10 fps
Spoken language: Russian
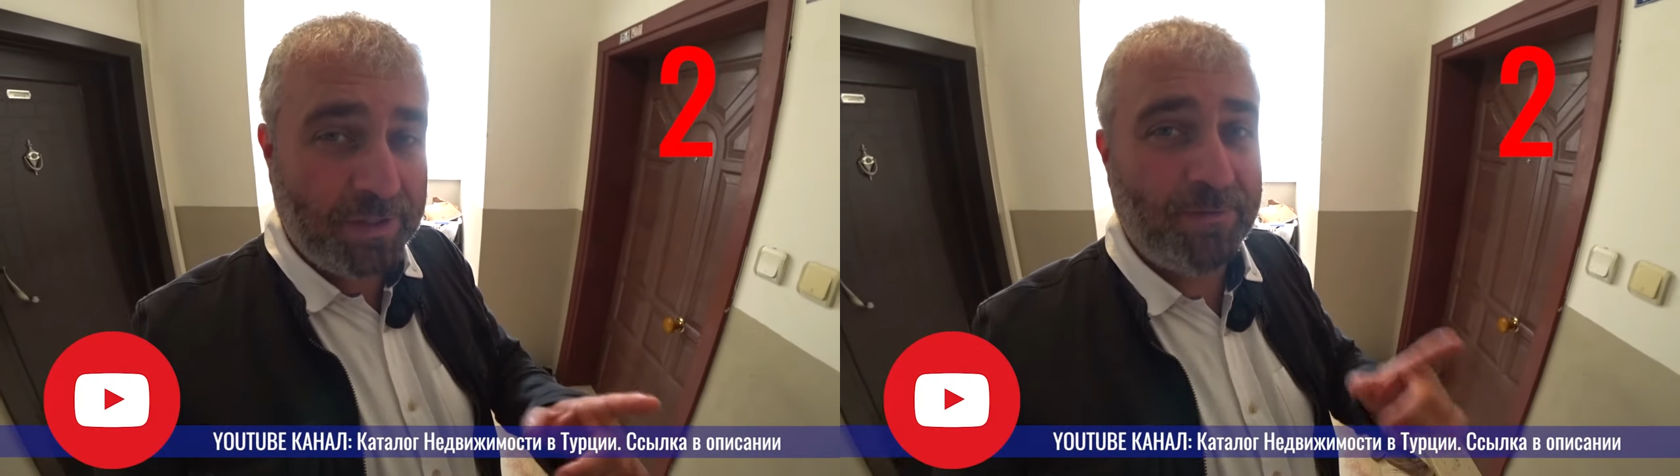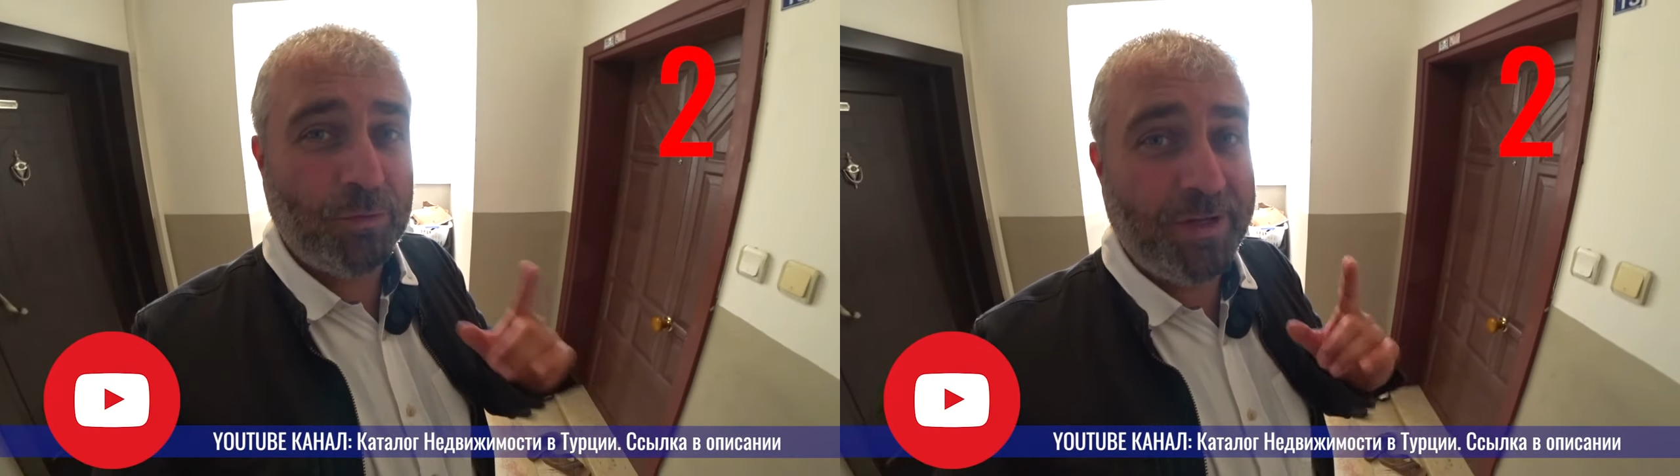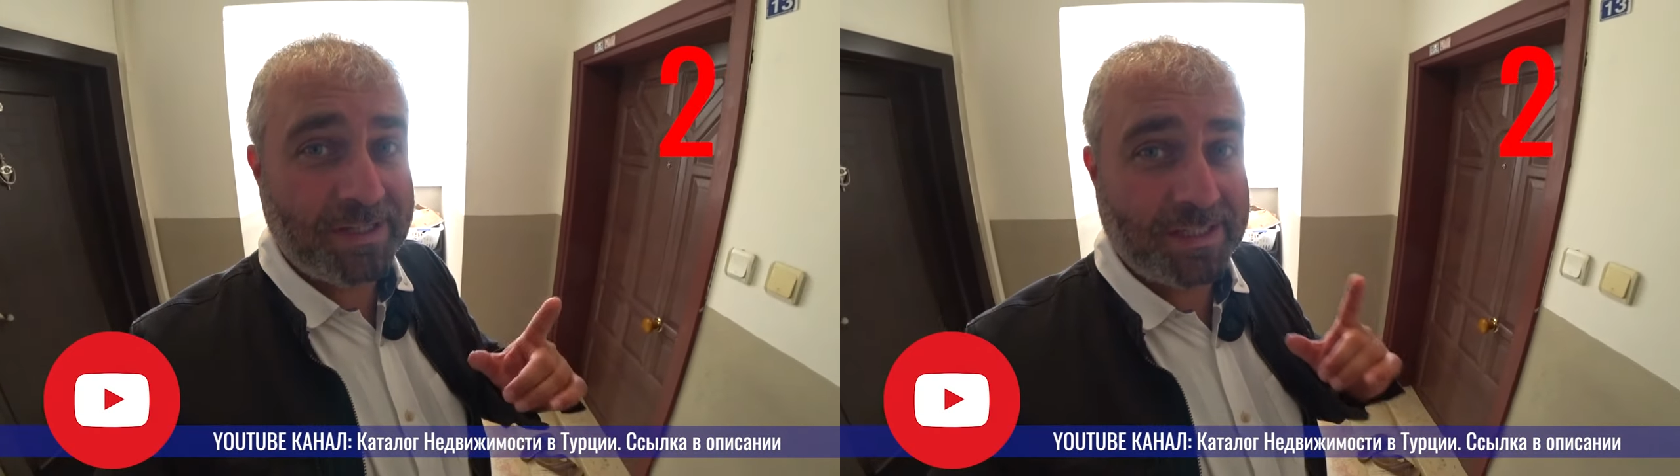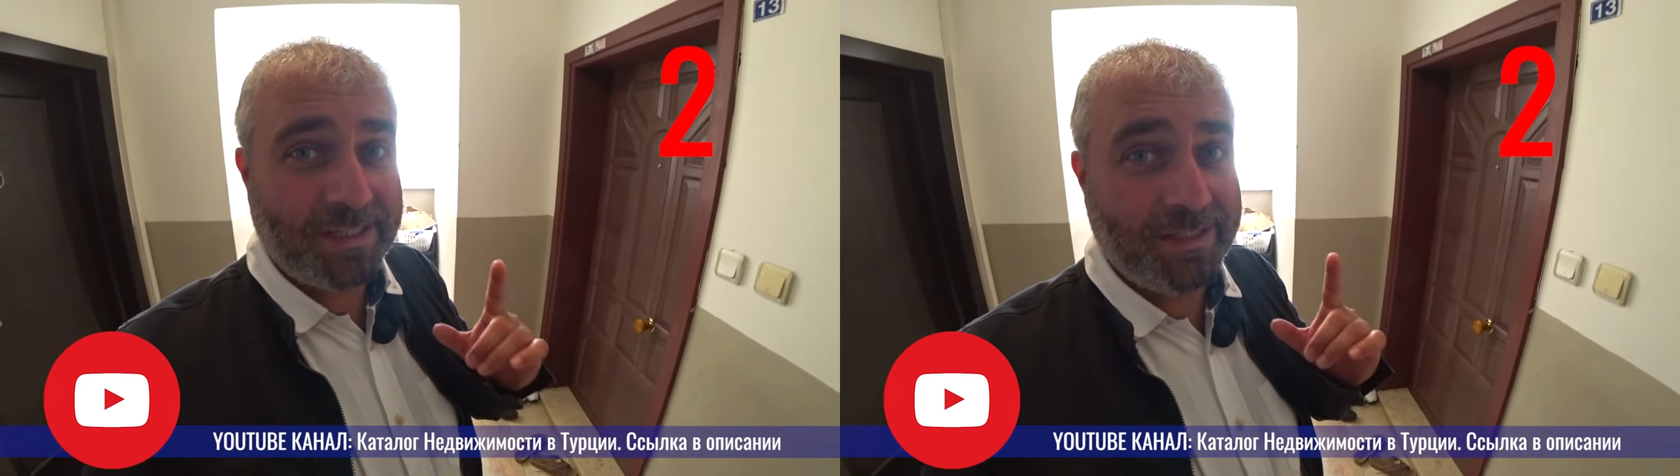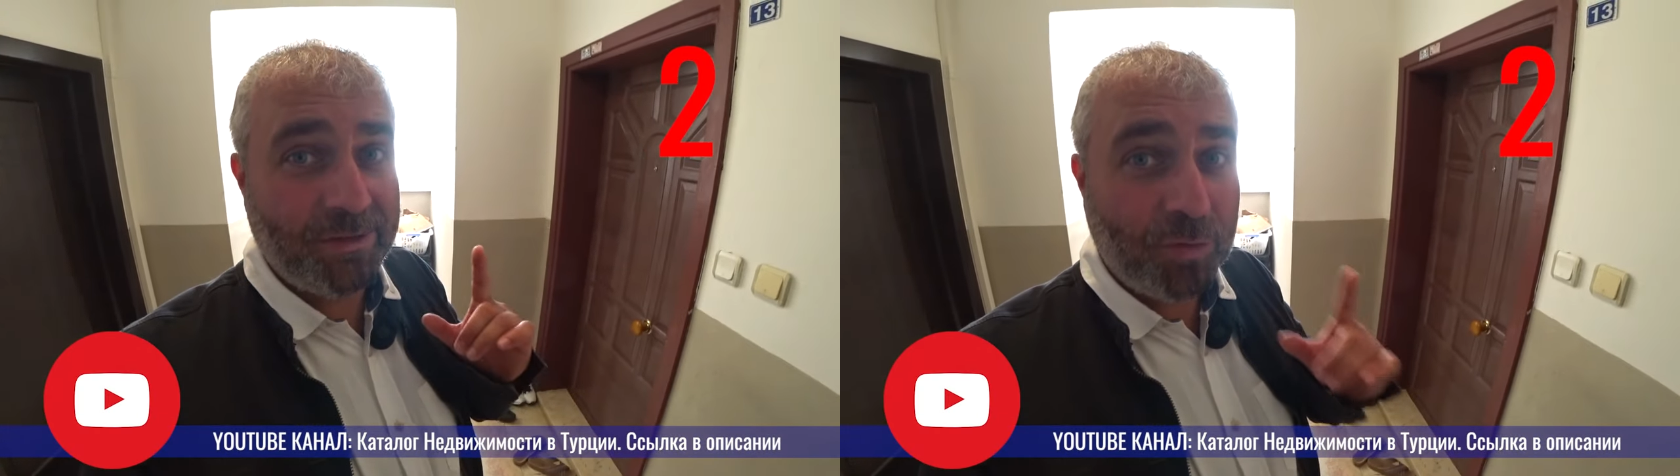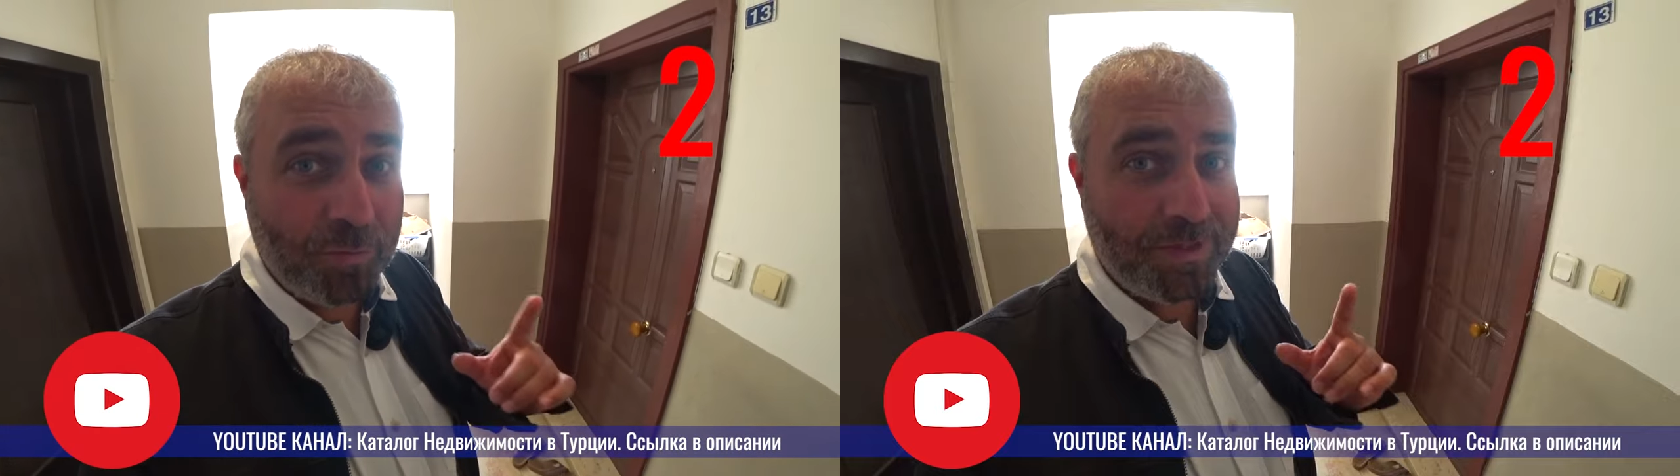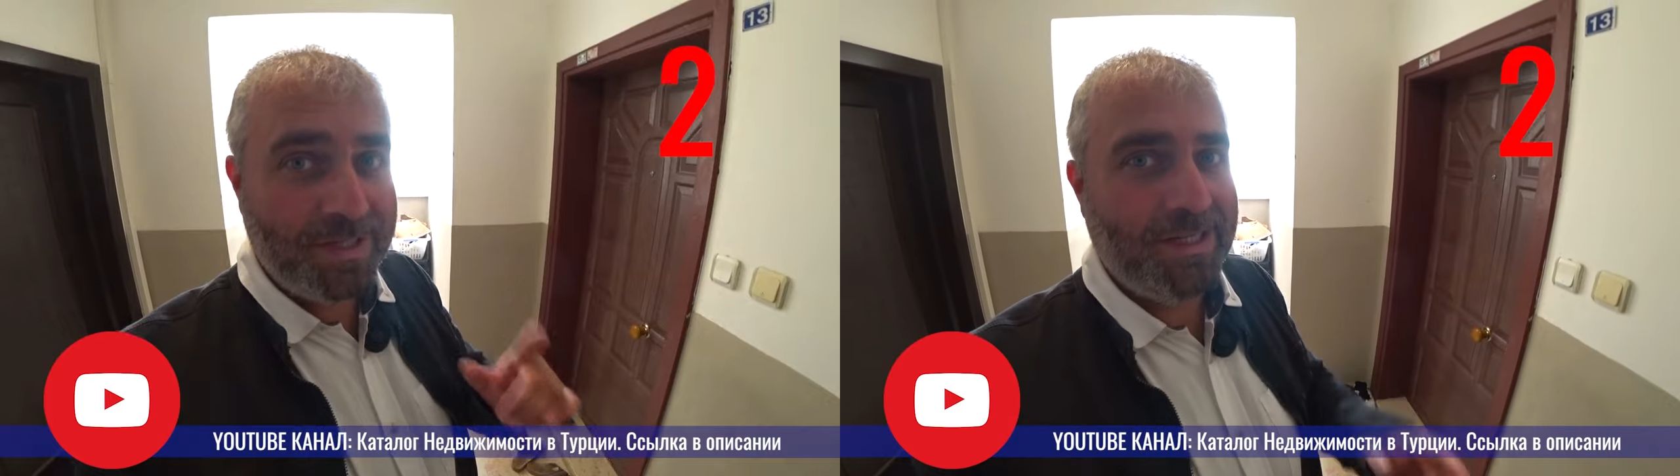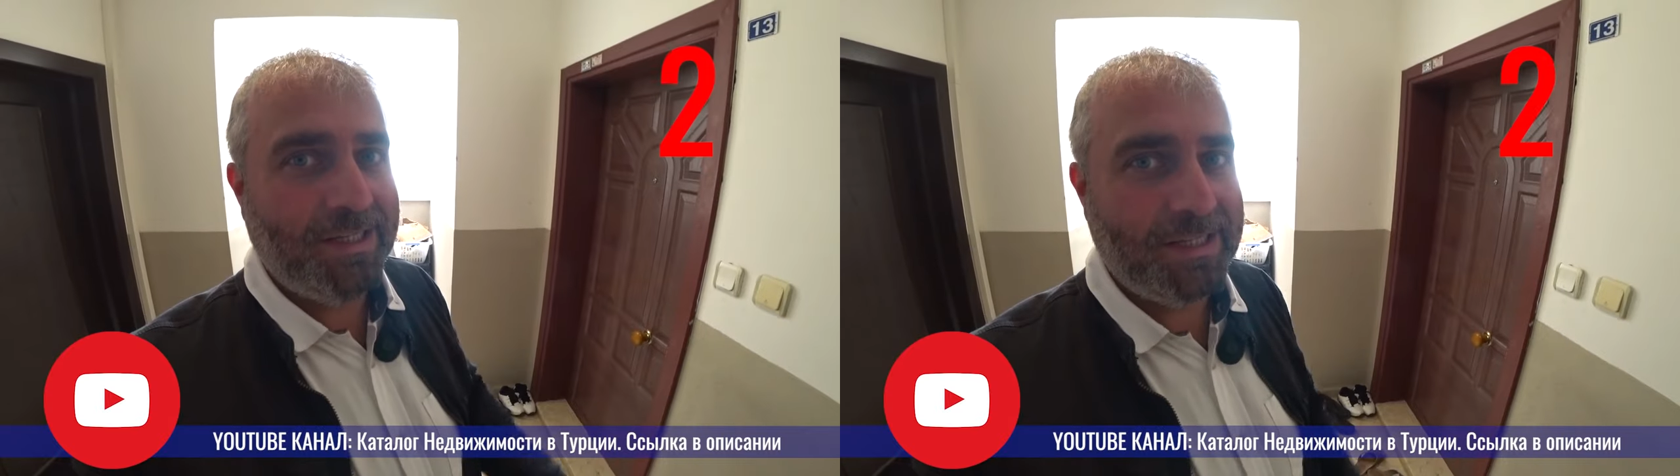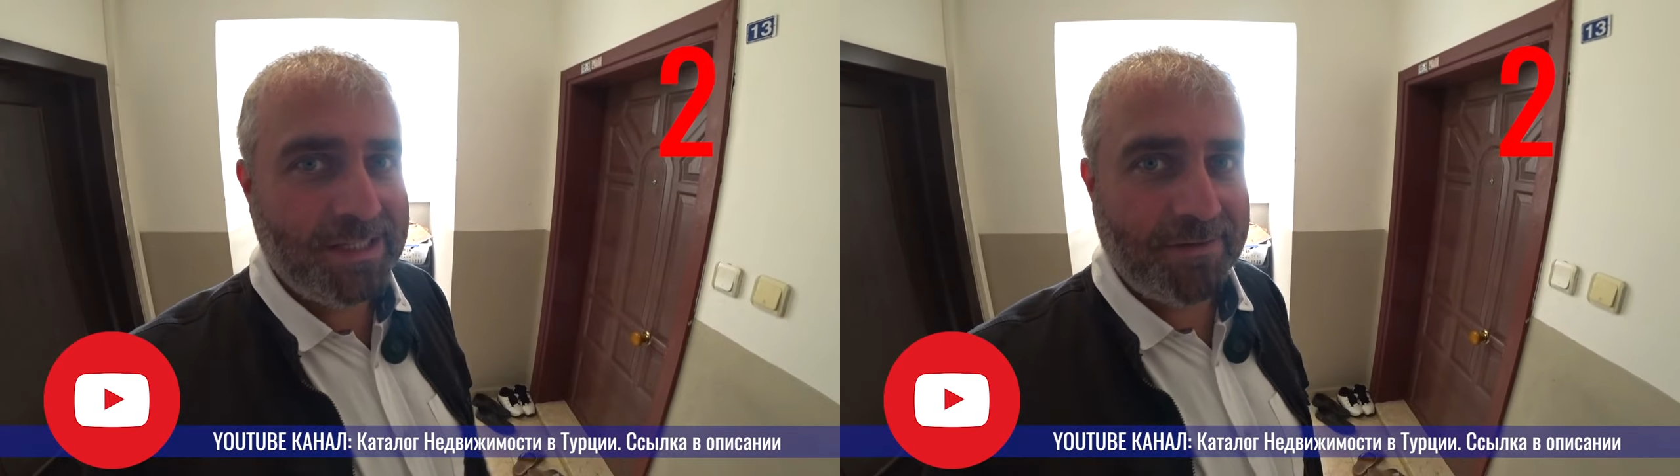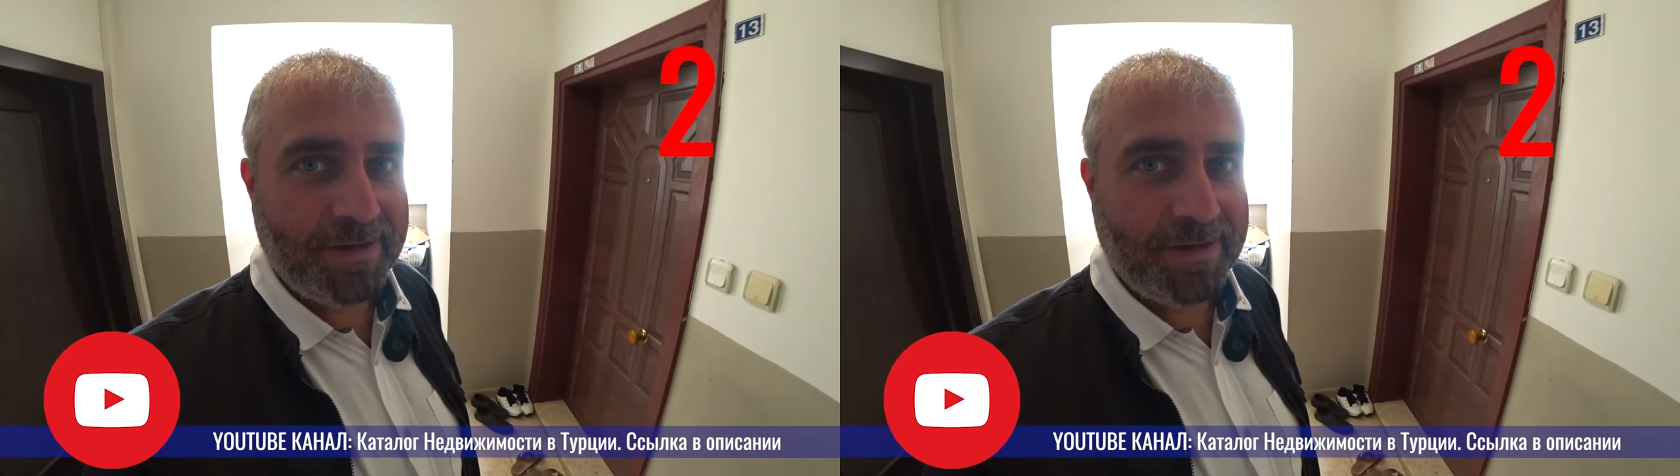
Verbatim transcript: В турецкий дом нельзя